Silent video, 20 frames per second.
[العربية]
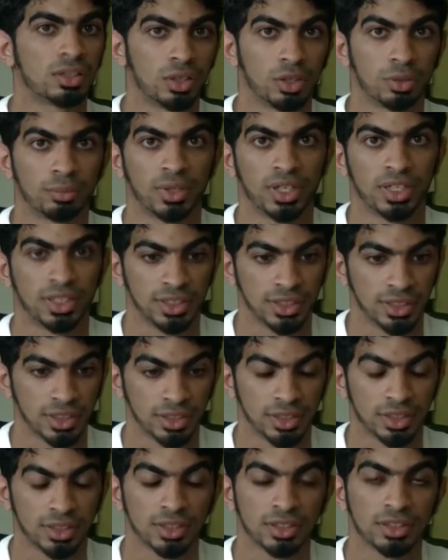عمانية
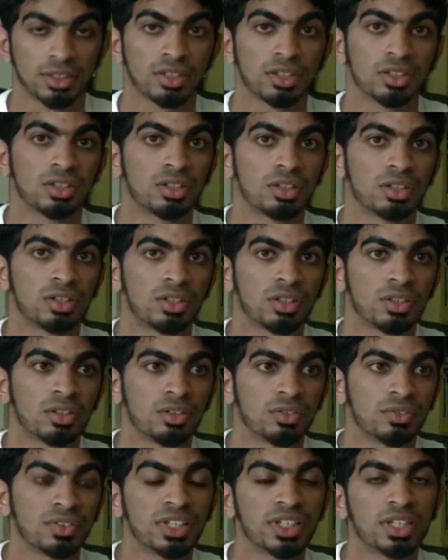هنا
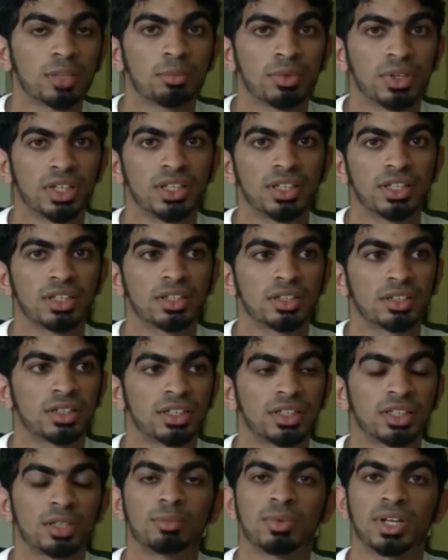في الجمعية
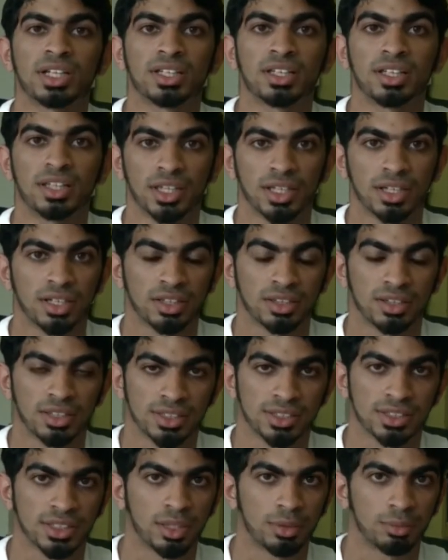نجتمع كل ثلاثة
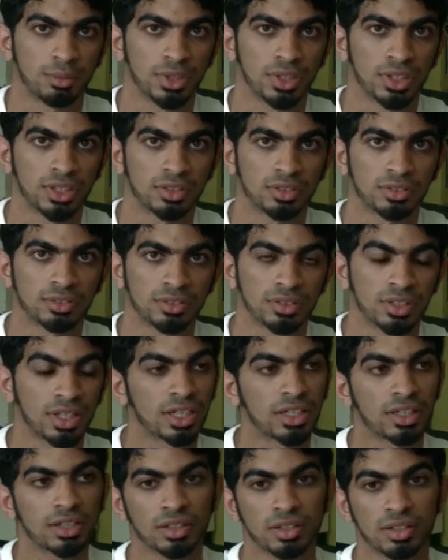أسابيع
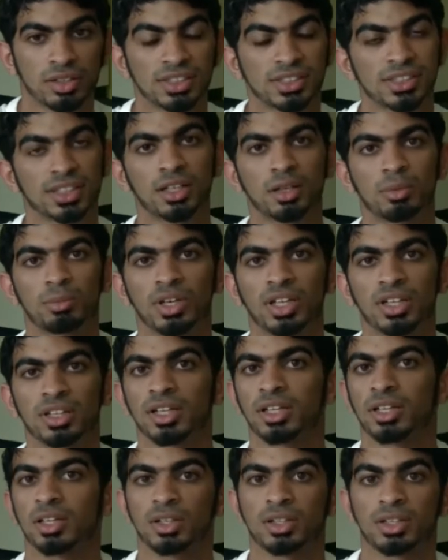أنا السنة
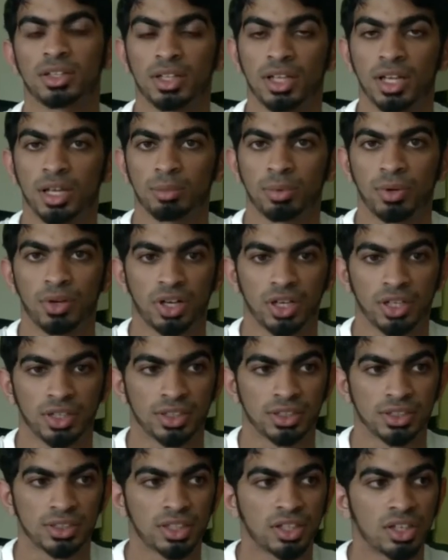الماضية أنا كنت نائب
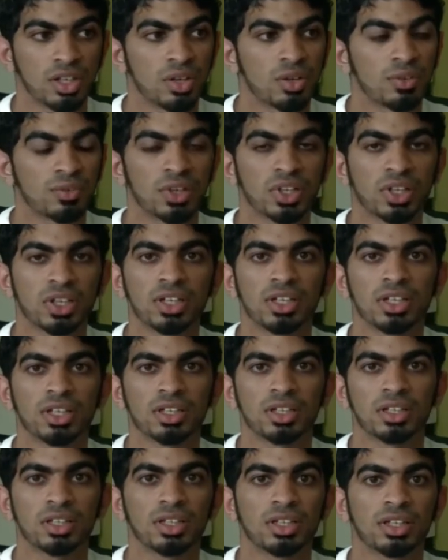الرئيس
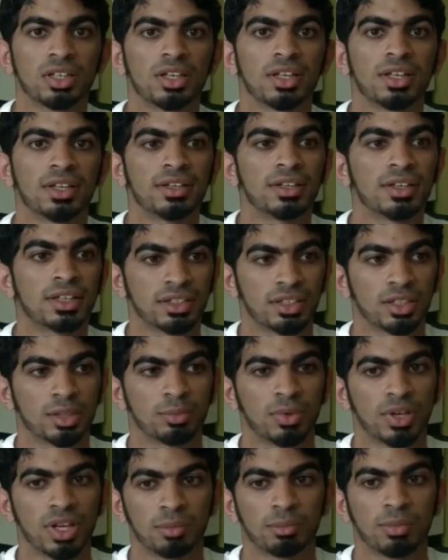فكنا
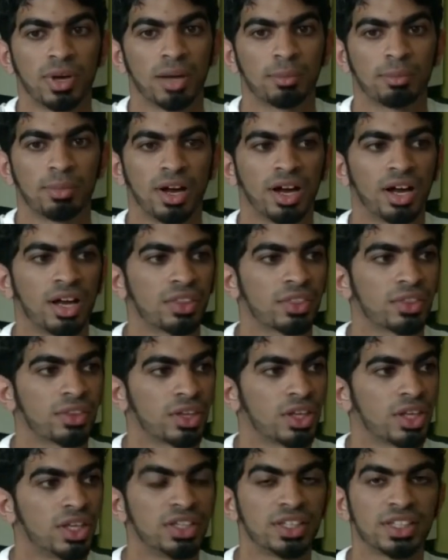نجتمع مع بعض
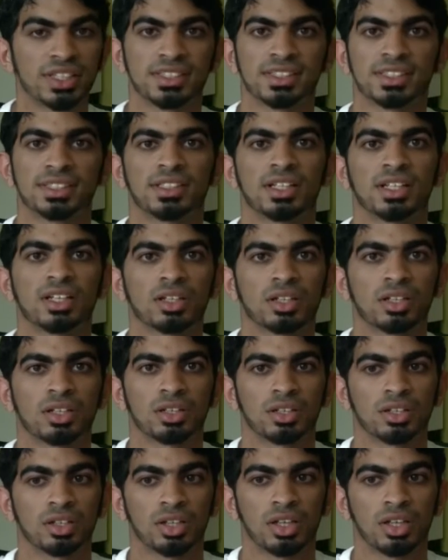ننسق